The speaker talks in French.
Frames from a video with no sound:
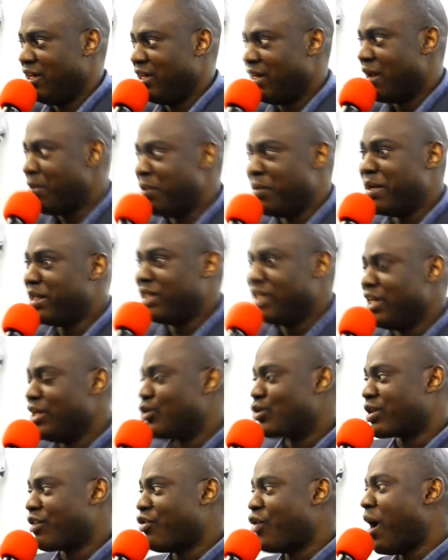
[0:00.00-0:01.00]
La Bible dit,
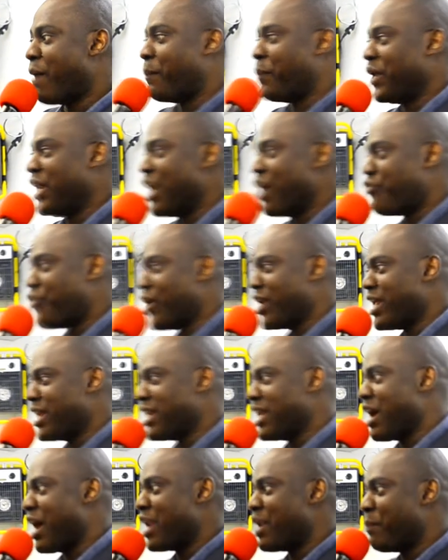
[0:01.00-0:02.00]
nous avons appris la fois
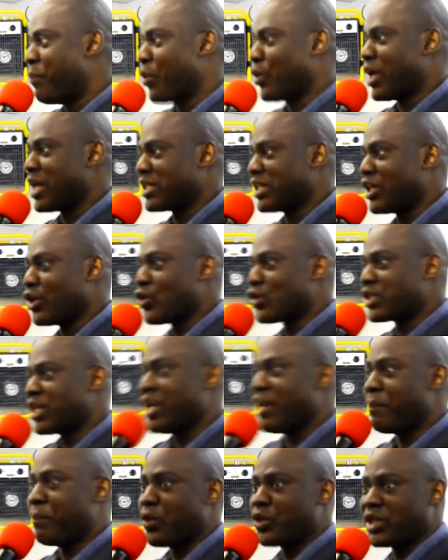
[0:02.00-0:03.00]
dernière à, ce qui concerne
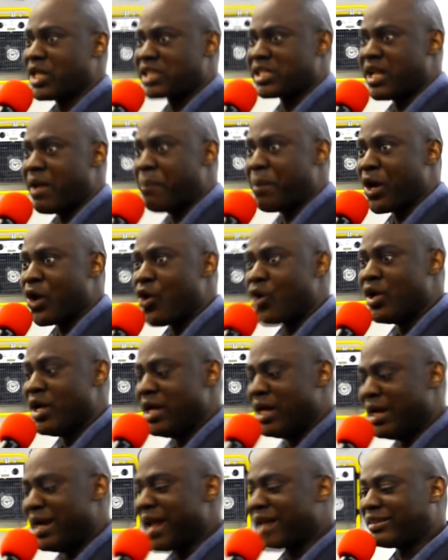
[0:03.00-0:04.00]
l'importance de la parole.
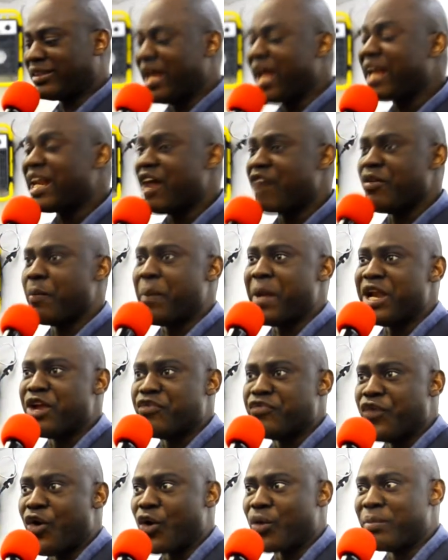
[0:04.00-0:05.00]
La terre n'avait pas de
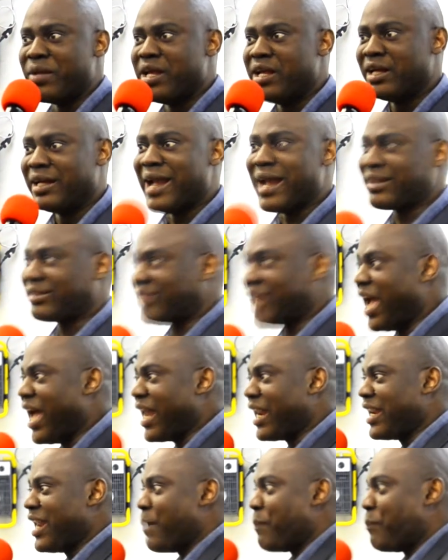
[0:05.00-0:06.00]
forme. La terre
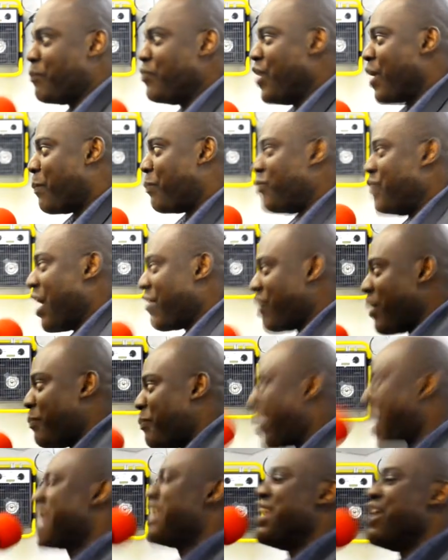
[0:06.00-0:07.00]
n'avait
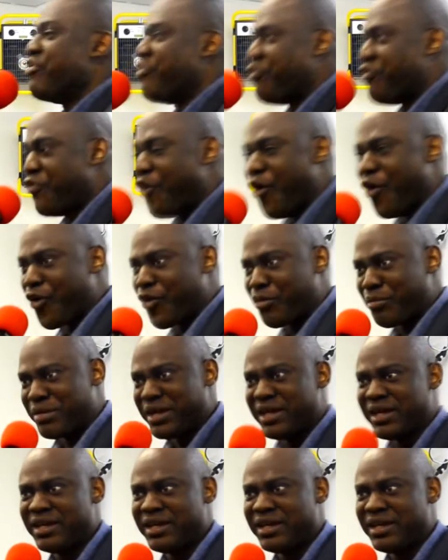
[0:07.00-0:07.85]
pas de forme.